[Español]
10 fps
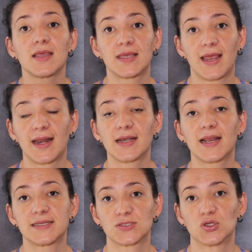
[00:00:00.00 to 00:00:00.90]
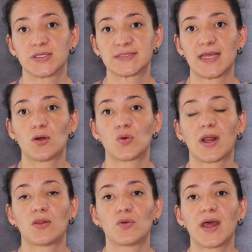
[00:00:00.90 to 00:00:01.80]
quieren que les conteste
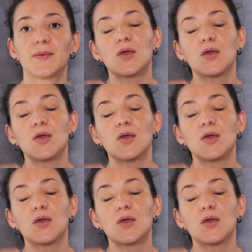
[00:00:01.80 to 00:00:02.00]
alguna duda,